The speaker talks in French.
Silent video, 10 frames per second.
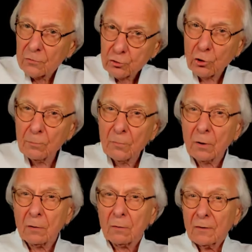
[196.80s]

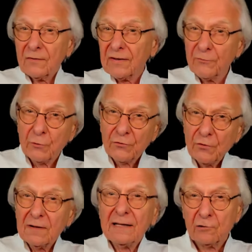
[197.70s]
comment ça
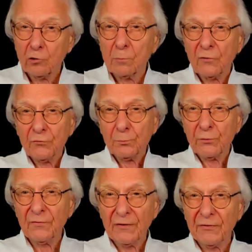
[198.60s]
fonctionne et comment vous
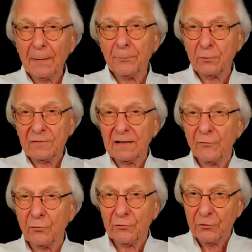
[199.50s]
pouvez faire pour que ça
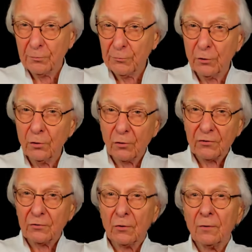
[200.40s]
fonctionne mieux
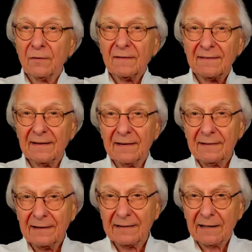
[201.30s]
lorsque c'est
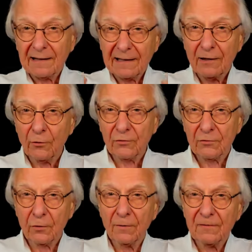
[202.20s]
détraqué,
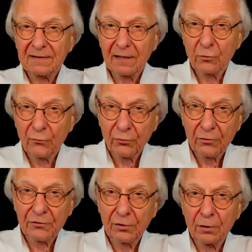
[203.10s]
lorsque ça ne
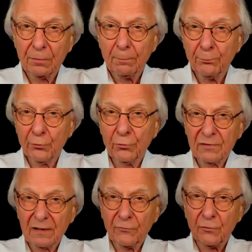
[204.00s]
fonctionne plus ou
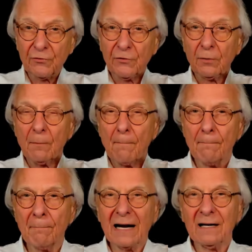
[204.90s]
ça fonctionne
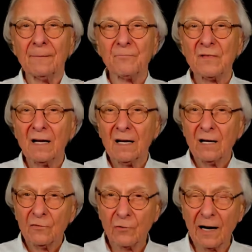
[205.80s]
mal.
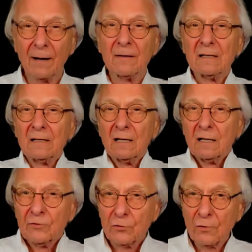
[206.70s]
Voilà,
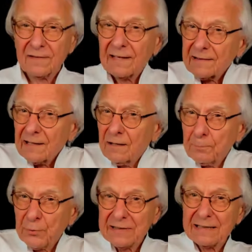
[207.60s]
donc c'était
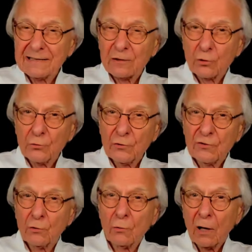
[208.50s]
une petite
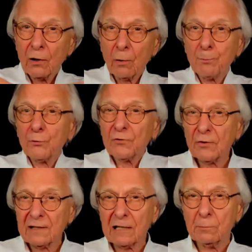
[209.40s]
introduction. Alors pour
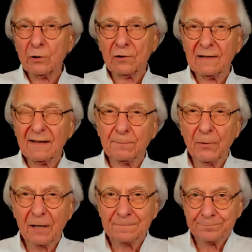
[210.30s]
ceux qui ne me connaissent pas,